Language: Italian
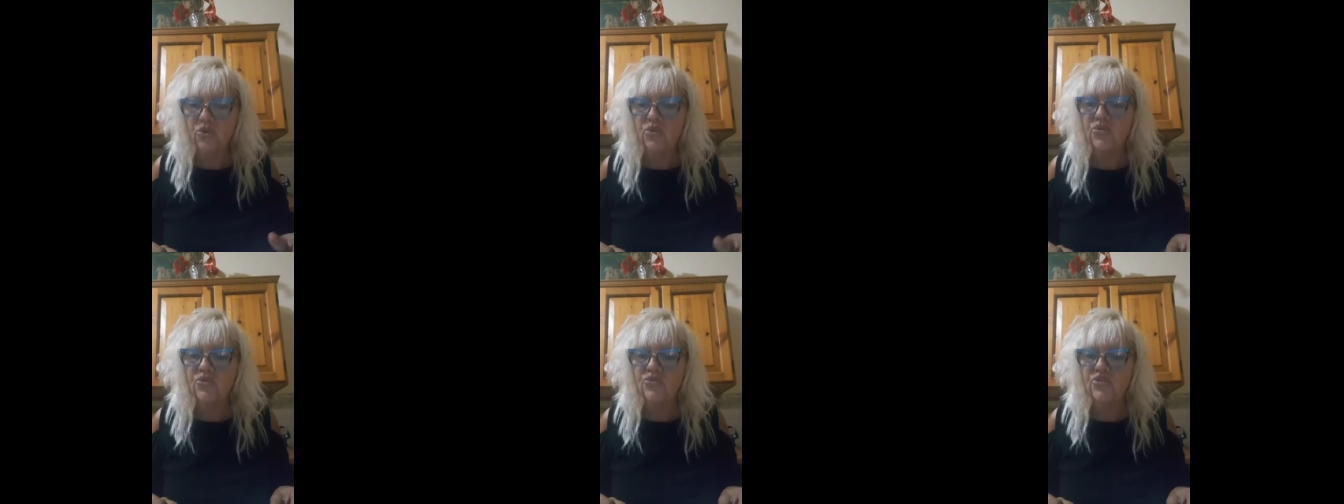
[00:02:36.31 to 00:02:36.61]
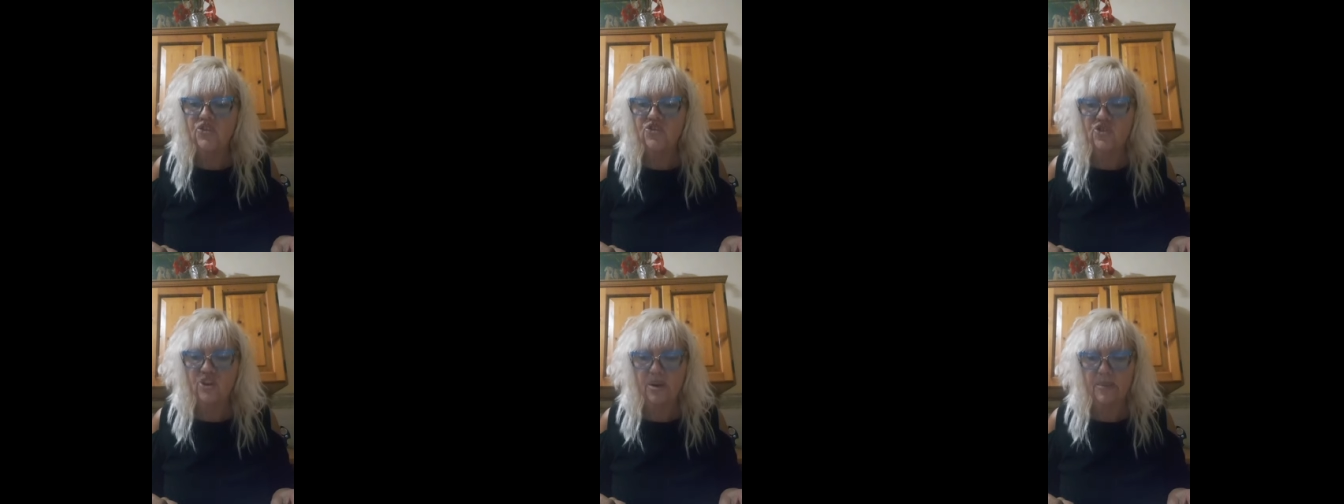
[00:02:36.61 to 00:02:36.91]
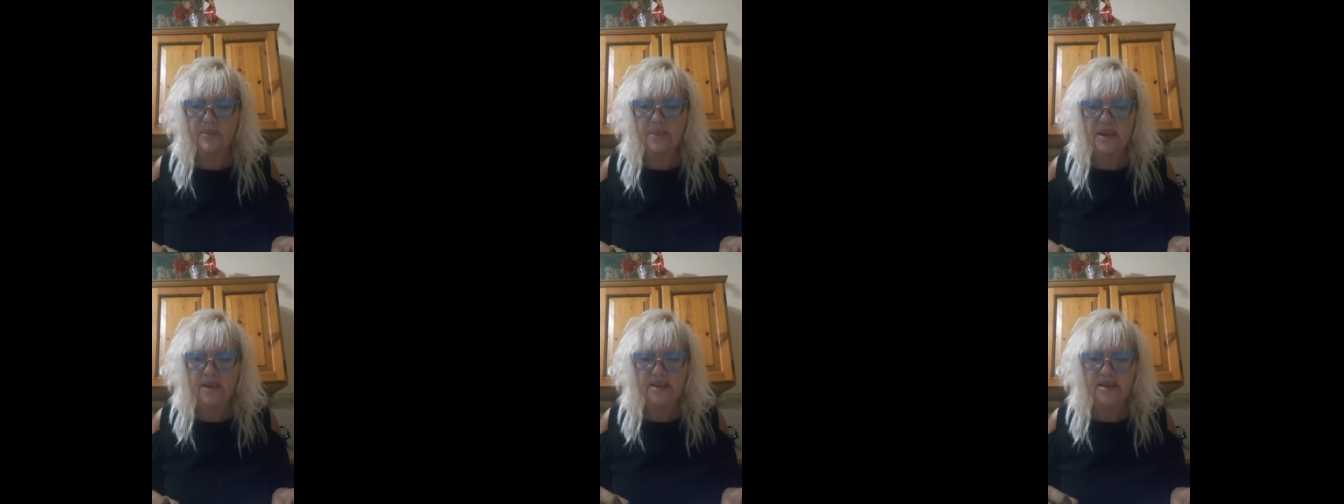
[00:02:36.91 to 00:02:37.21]

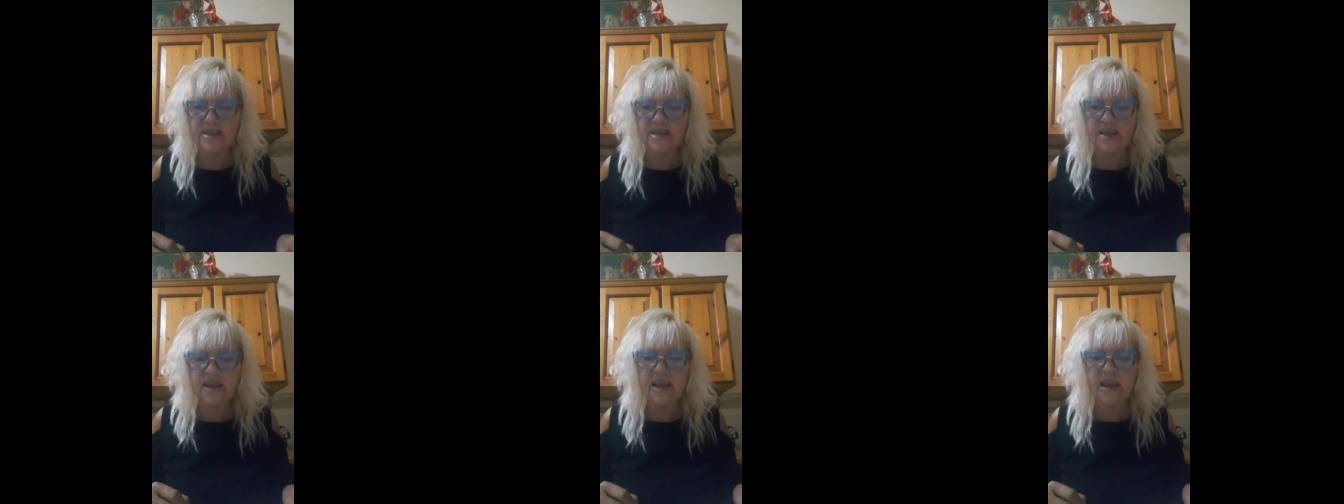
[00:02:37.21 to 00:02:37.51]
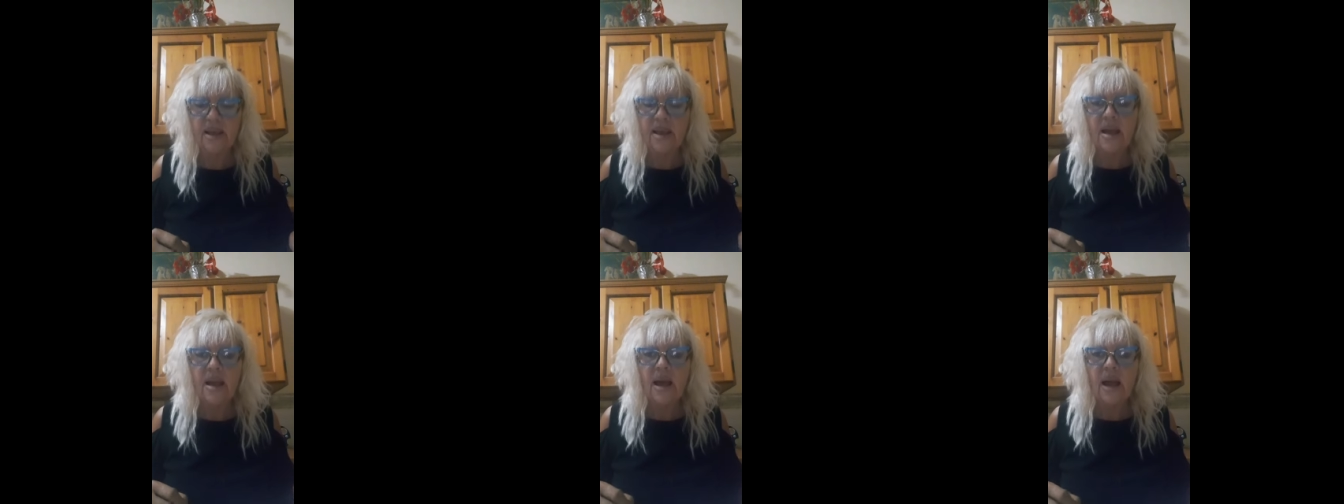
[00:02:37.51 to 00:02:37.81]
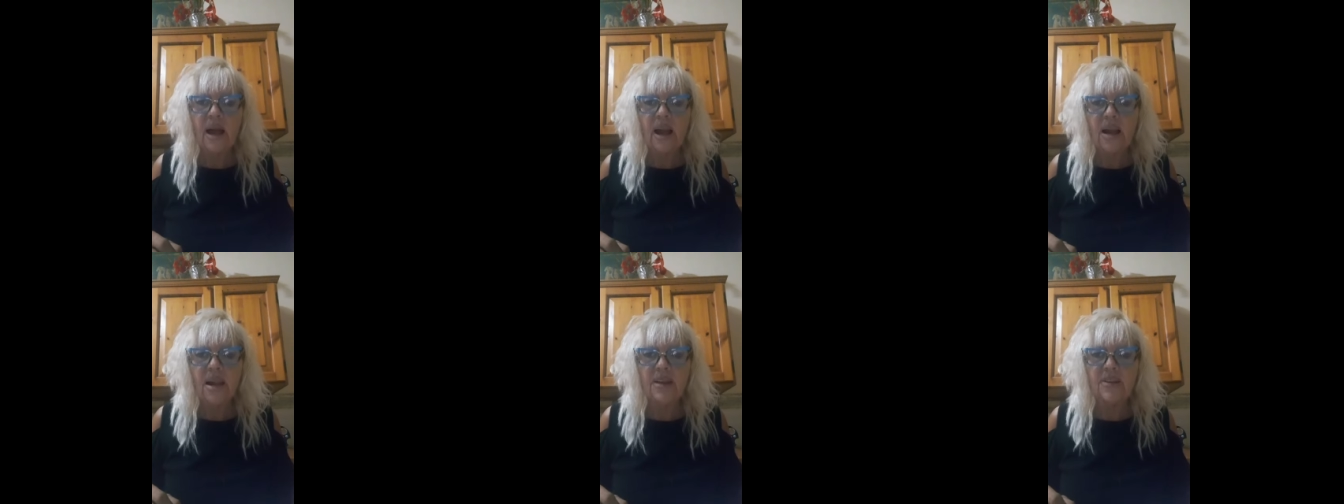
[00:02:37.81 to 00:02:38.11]
ufficialmente
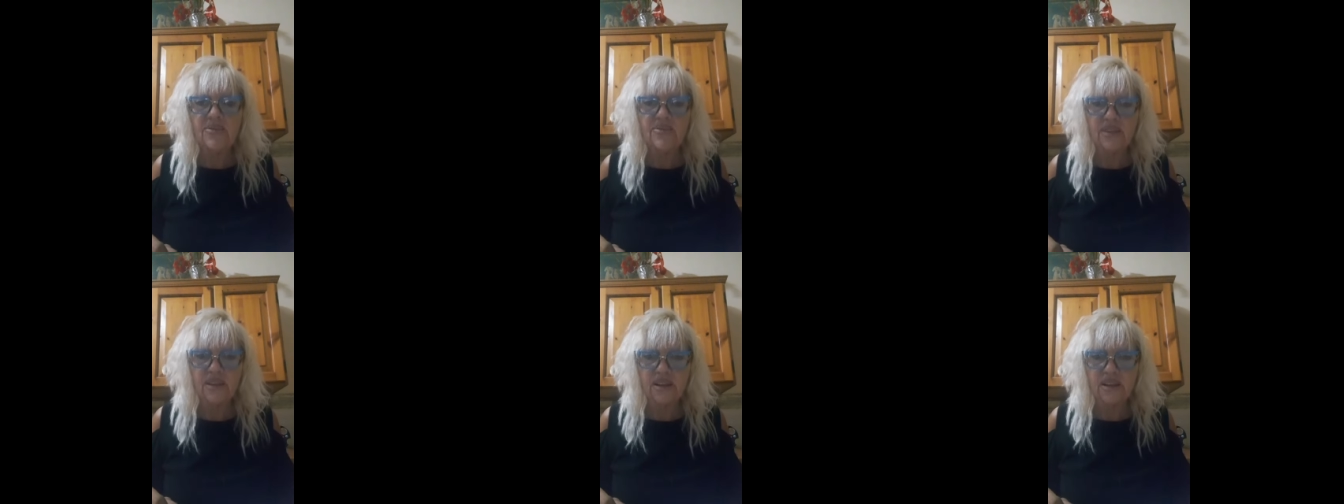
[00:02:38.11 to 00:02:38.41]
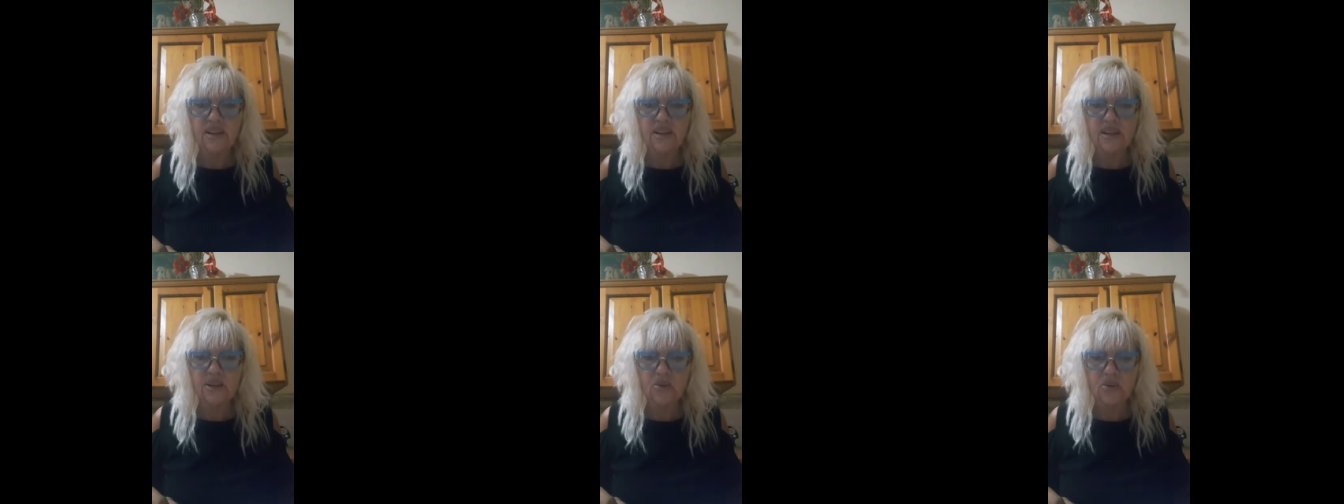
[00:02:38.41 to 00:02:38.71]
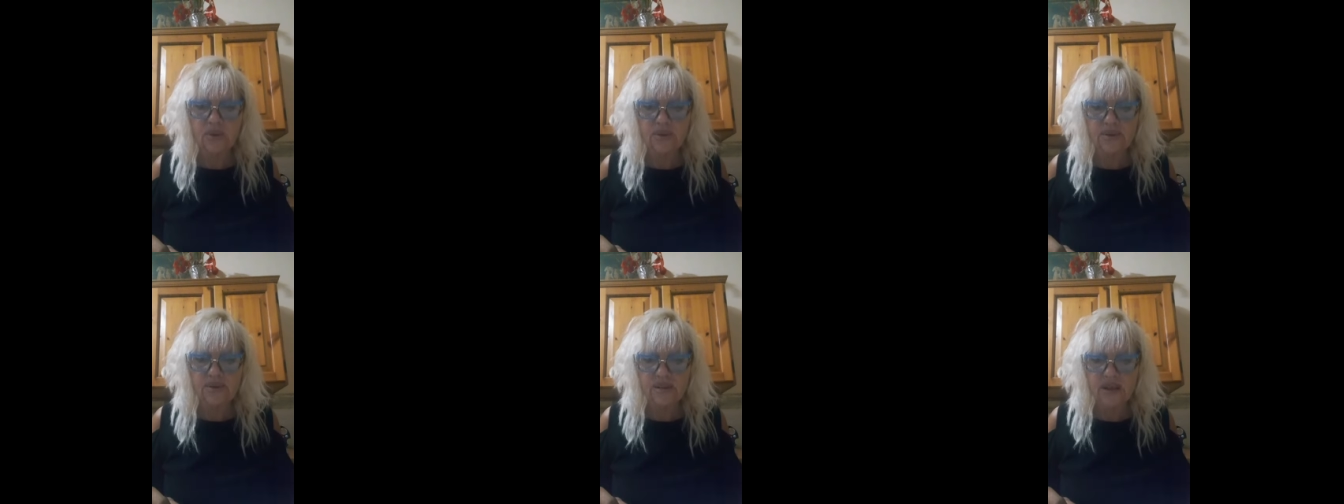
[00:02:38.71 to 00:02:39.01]
alla fine di
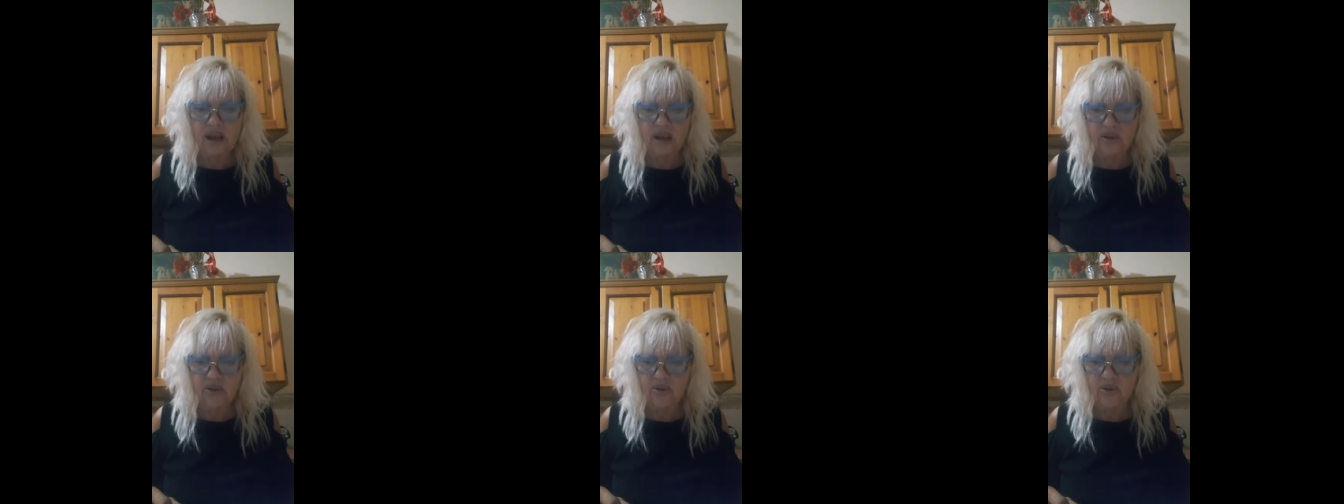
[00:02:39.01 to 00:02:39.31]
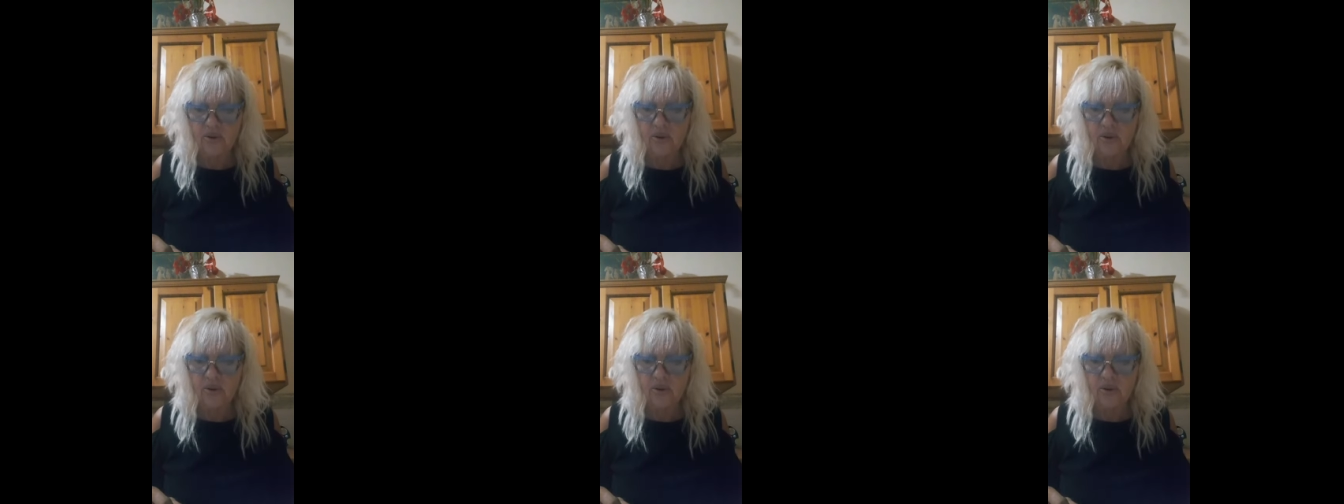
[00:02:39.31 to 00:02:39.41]
quest'anno.